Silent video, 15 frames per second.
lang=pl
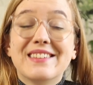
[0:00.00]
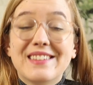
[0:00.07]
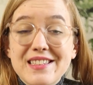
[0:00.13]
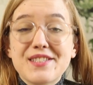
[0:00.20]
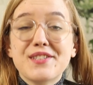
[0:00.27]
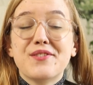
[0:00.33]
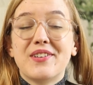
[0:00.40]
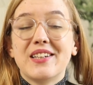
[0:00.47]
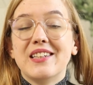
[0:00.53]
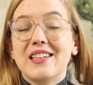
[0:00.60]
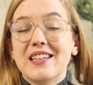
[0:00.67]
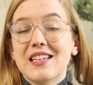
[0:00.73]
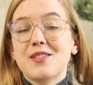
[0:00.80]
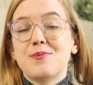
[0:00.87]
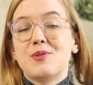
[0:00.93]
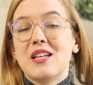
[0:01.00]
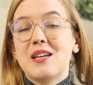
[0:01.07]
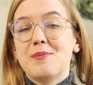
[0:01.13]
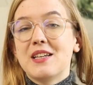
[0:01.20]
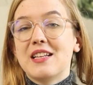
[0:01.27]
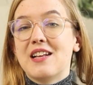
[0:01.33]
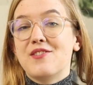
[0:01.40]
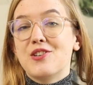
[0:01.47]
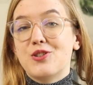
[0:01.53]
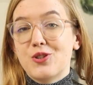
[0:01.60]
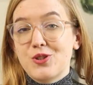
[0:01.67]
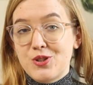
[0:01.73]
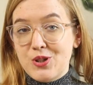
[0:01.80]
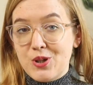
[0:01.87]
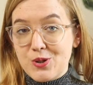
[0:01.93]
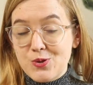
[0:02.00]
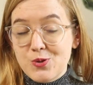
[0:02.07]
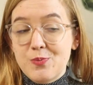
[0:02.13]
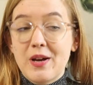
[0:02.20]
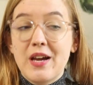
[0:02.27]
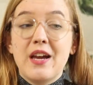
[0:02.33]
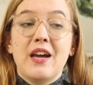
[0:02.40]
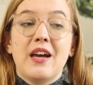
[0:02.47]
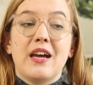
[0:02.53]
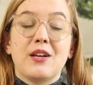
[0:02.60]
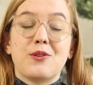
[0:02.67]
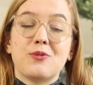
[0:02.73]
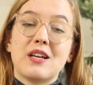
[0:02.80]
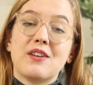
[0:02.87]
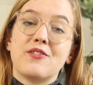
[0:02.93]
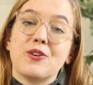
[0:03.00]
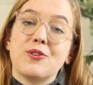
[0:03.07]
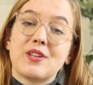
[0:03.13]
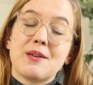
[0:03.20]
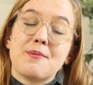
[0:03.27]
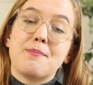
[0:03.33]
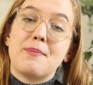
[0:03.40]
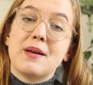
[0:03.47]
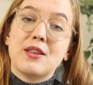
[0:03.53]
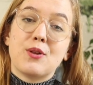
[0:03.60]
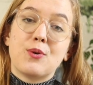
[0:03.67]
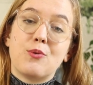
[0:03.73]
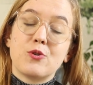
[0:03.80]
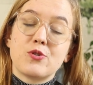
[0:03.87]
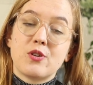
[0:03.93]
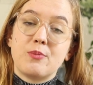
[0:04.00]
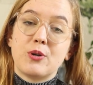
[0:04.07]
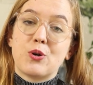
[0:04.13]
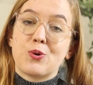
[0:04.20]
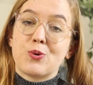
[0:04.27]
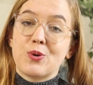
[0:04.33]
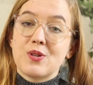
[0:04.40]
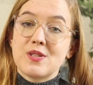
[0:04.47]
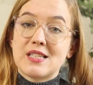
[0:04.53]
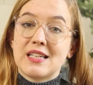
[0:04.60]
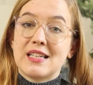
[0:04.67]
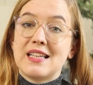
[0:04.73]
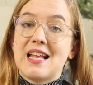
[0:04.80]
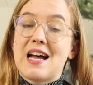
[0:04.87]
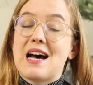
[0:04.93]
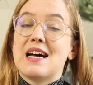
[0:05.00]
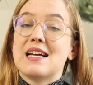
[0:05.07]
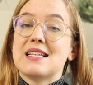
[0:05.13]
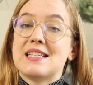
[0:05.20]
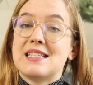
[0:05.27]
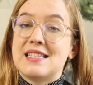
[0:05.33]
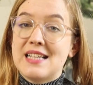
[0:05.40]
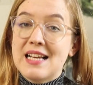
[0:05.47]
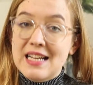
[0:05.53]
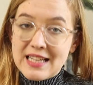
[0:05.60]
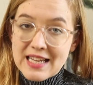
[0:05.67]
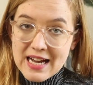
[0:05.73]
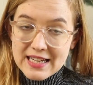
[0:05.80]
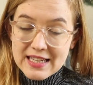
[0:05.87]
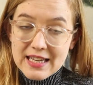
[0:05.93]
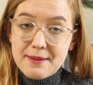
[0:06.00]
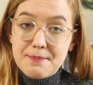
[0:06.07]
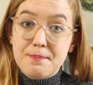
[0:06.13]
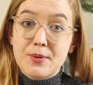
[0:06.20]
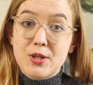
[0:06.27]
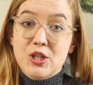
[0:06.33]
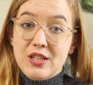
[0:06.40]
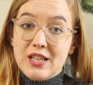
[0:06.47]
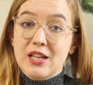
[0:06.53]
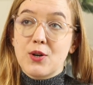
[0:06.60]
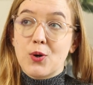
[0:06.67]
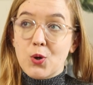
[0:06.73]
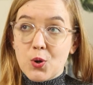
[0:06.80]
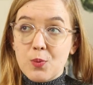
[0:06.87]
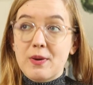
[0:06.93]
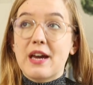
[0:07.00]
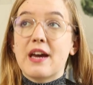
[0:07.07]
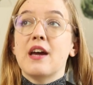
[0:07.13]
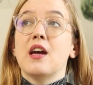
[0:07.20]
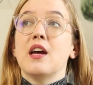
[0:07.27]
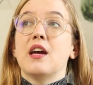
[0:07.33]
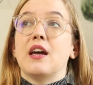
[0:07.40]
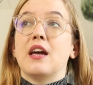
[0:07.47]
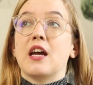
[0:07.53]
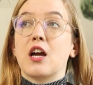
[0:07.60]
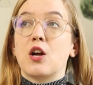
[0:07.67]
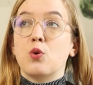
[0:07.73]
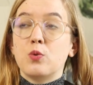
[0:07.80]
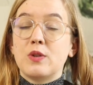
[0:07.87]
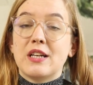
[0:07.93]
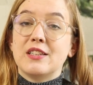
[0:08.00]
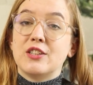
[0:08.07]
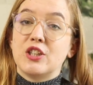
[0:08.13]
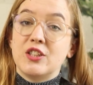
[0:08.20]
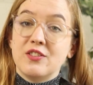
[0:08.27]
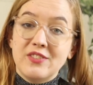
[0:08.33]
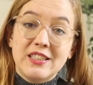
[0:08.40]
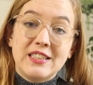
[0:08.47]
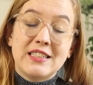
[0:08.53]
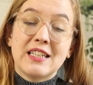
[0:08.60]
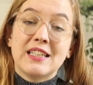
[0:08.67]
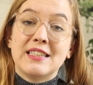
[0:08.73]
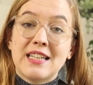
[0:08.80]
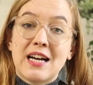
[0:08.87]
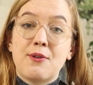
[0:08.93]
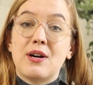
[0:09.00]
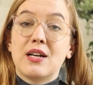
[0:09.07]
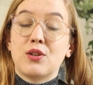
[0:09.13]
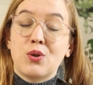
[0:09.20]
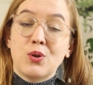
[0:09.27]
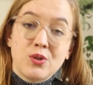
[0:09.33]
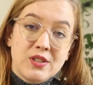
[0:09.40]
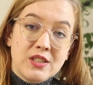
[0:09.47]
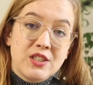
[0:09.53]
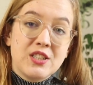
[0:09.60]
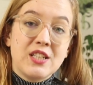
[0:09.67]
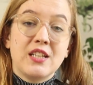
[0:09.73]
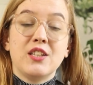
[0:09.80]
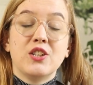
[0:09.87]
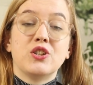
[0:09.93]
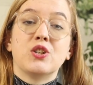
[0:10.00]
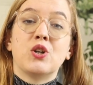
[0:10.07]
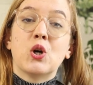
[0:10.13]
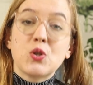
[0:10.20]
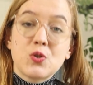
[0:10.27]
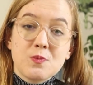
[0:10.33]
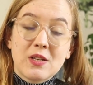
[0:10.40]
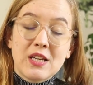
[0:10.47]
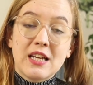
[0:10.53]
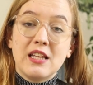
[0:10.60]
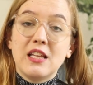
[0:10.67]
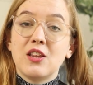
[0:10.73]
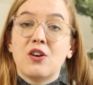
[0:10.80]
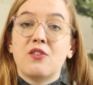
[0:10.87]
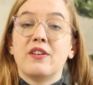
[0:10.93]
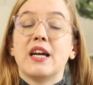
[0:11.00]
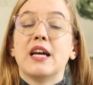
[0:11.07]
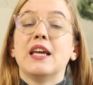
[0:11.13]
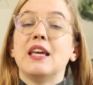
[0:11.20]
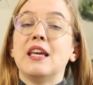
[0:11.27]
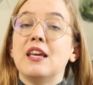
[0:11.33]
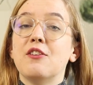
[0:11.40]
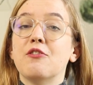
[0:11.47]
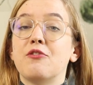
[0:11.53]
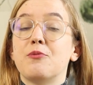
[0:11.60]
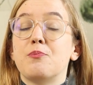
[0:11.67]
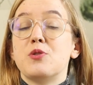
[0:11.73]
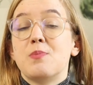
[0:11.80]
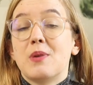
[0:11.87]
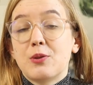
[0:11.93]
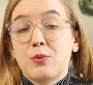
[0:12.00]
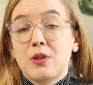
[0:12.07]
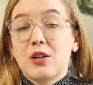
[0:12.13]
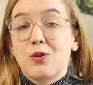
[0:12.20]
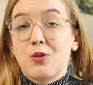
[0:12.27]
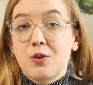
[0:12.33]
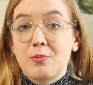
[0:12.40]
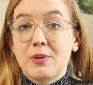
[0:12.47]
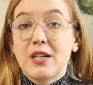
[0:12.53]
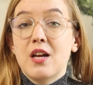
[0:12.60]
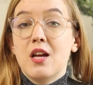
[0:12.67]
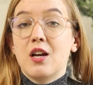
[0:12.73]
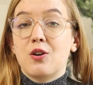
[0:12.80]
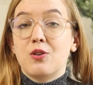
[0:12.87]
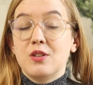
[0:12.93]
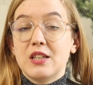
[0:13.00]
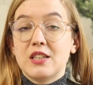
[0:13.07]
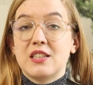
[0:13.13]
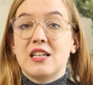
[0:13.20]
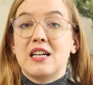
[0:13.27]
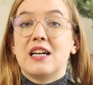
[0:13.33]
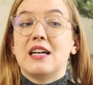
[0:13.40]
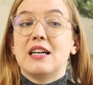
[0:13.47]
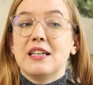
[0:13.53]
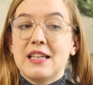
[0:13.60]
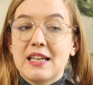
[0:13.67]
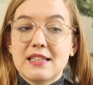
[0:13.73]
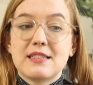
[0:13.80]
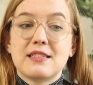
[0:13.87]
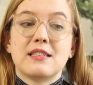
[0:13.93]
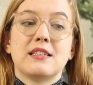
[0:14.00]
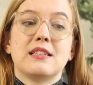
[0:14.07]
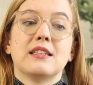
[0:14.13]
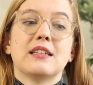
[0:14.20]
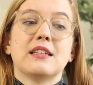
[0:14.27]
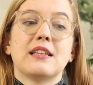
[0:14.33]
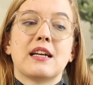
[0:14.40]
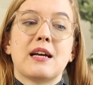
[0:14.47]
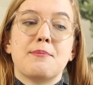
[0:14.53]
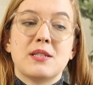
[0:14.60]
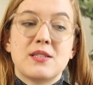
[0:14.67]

zdecydowanie nie jest, przynajmniej dla większości osób. E, tutaj wyjątkiem będą osoby chorujące na celiakię. Przy tej chorobie e, gluten rzeczywiście działa toksycznie, niszczy kosmki jelitowe i w przypadku tej choroby konieczna jest e, taka